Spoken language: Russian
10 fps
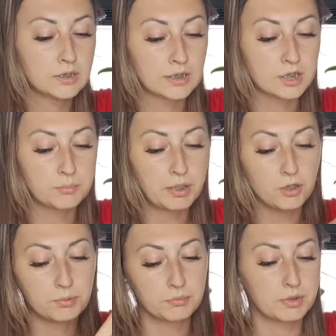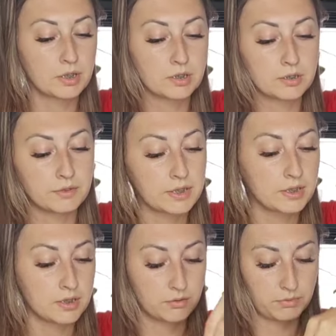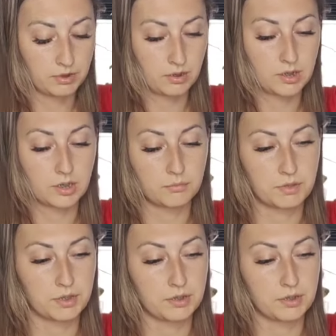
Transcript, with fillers: Насыпаю примерно 2 сантиметра пирог.